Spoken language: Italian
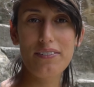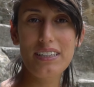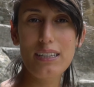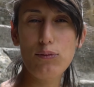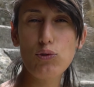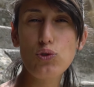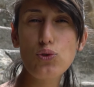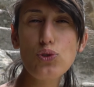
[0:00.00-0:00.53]
vi
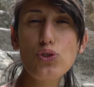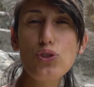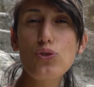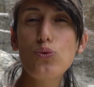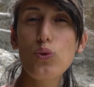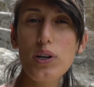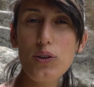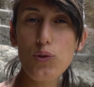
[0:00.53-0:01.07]
diamo giusto
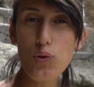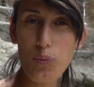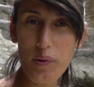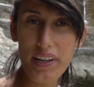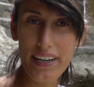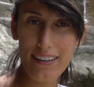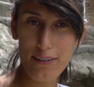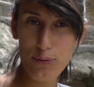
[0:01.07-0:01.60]
due
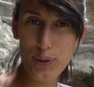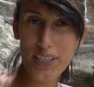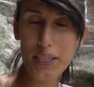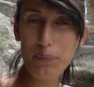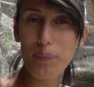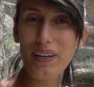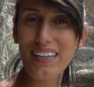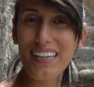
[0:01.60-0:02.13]
numeri.
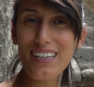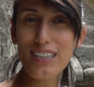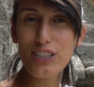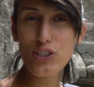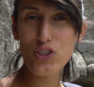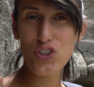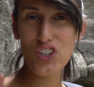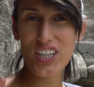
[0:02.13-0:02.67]
Wikipedia
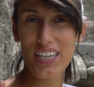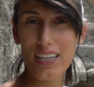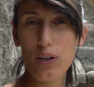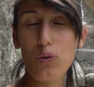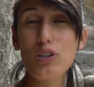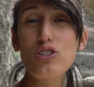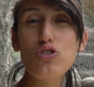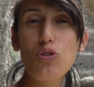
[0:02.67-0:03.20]
dice che
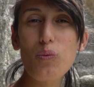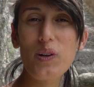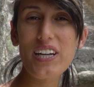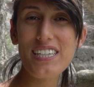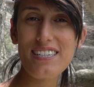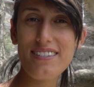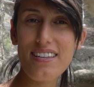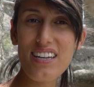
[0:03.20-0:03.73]
questo
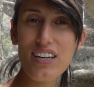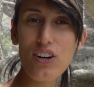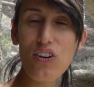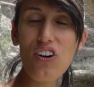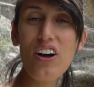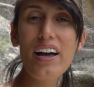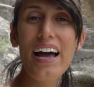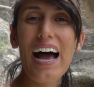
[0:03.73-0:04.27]

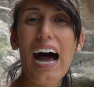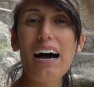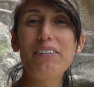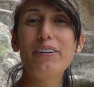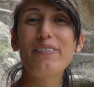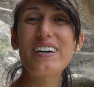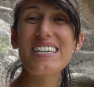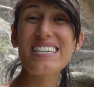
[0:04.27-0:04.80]
monastero
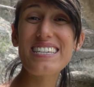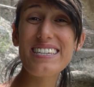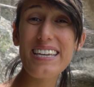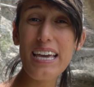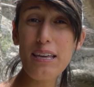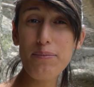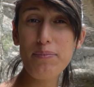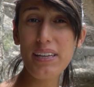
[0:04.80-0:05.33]
aveva
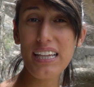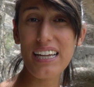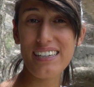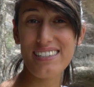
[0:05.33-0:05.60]
6.000